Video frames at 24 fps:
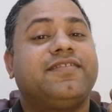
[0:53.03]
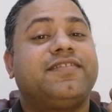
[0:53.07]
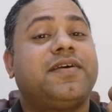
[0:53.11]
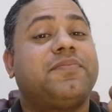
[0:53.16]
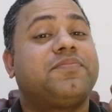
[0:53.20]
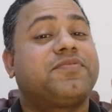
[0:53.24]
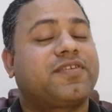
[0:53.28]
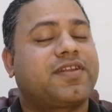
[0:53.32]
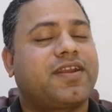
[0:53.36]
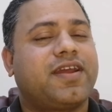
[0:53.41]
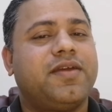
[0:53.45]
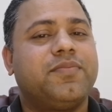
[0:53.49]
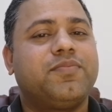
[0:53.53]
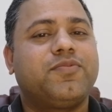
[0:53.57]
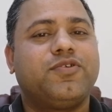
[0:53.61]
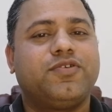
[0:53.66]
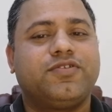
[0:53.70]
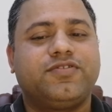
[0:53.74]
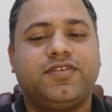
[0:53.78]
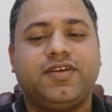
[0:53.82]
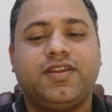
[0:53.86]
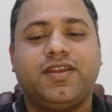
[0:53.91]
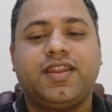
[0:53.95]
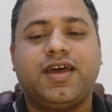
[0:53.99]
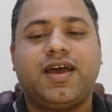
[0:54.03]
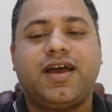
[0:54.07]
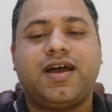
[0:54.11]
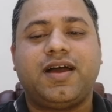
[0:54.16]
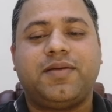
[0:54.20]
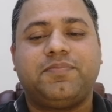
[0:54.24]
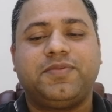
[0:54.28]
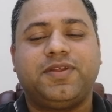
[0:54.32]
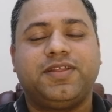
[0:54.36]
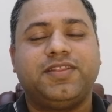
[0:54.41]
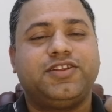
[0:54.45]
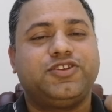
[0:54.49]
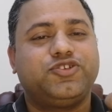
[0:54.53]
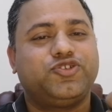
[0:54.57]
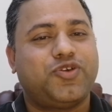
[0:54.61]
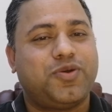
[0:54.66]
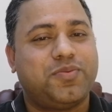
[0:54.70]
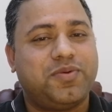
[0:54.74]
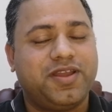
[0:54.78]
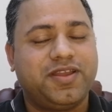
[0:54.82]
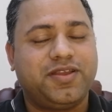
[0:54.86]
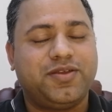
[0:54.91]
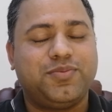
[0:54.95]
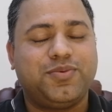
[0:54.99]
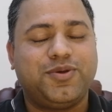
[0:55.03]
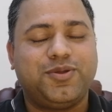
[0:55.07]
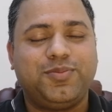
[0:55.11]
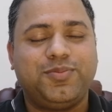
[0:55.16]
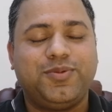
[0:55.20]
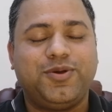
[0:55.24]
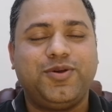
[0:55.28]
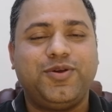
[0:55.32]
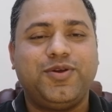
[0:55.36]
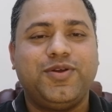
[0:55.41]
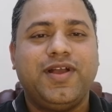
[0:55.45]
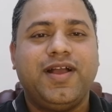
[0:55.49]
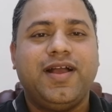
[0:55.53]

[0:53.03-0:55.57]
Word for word: সাবস্ক্রাইব করছেন না আপনাদের সবাইকে বলবো